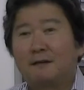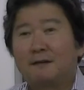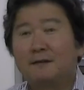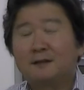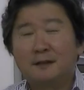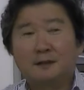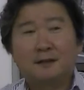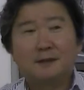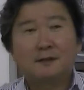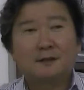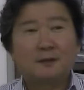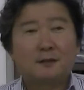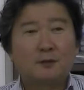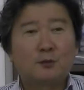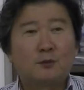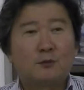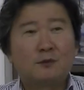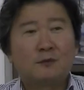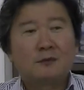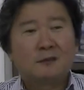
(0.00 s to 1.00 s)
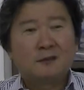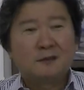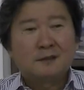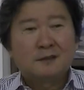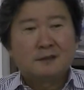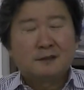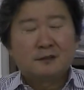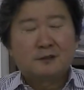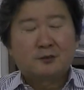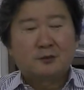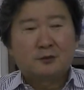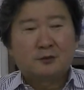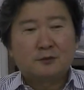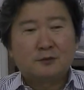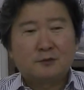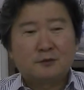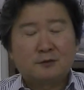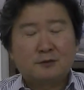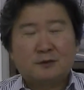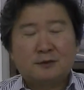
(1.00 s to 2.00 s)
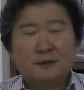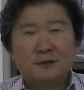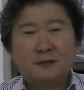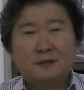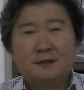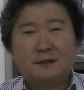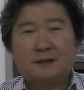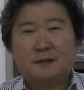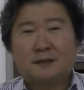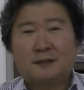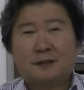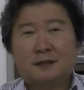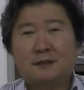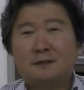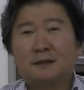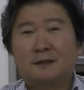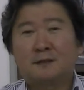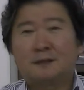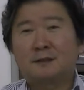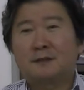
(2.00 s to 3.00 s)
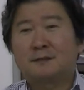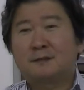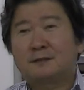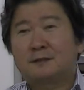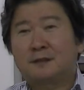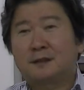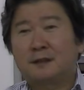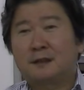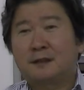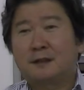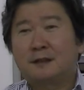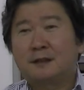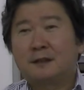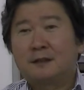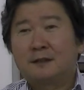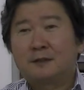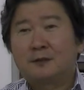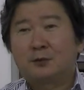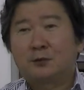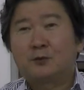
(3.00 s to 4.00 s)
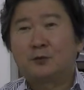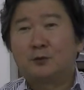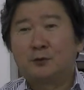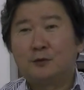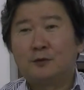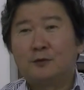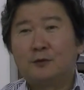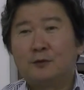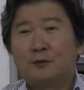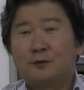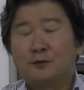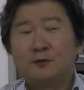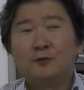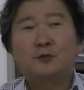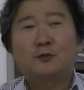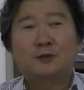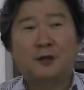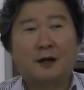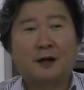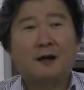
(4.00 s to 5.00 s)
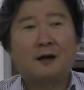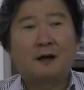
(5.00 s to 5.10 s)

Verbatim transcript: ね、あのえっとうちから管理離れたとこの入居者